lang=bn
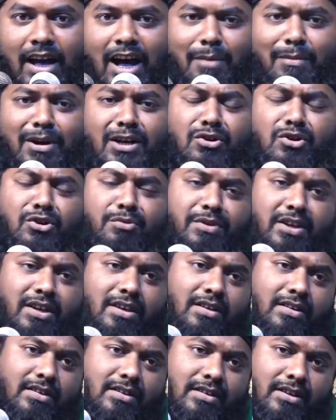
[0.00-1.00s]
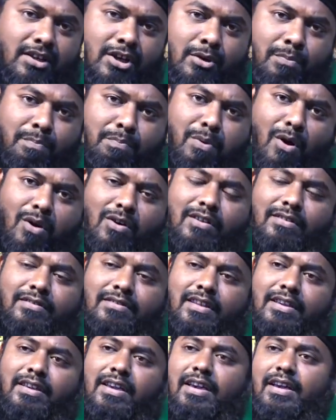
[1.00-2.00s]
আমার নবী পকেট
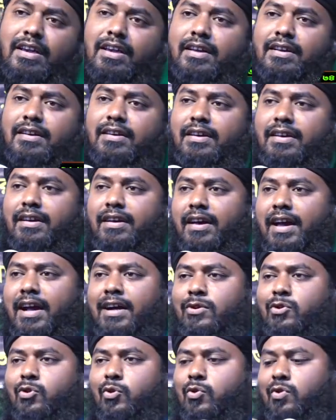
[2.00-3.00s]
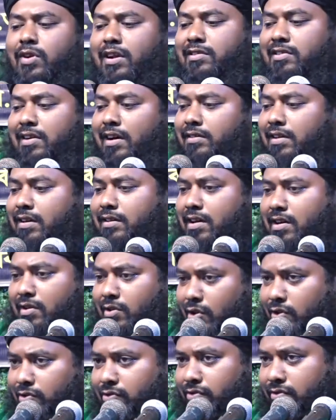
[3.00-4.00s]
থেকে এক টুকরা সাদা
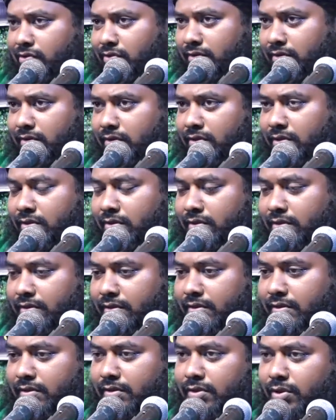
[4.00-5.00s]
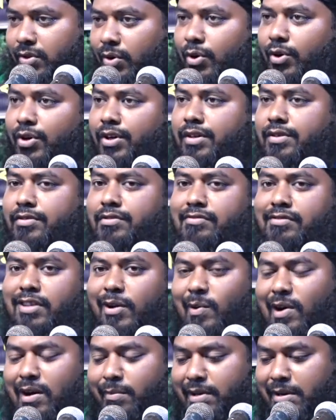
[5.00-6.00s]
কাগজ ওই
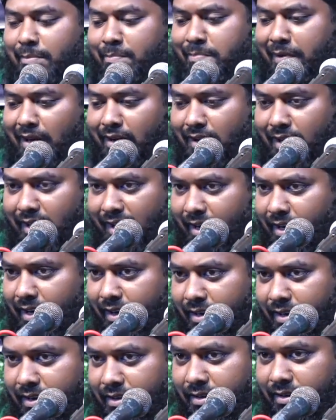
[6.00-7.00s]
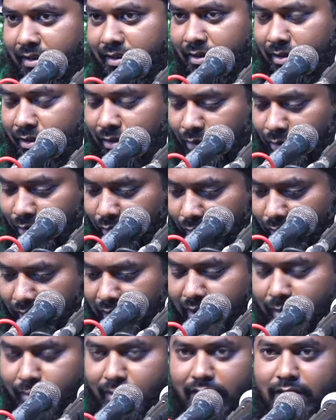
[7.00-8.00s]
সওয়াবের পাল্লায় তুলে
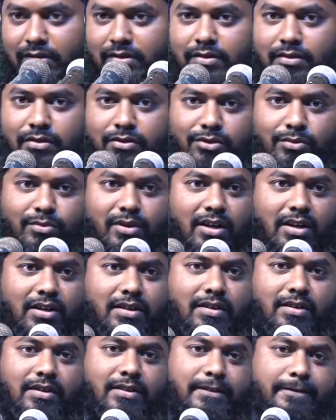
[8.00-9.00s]
দেবেন সুবহান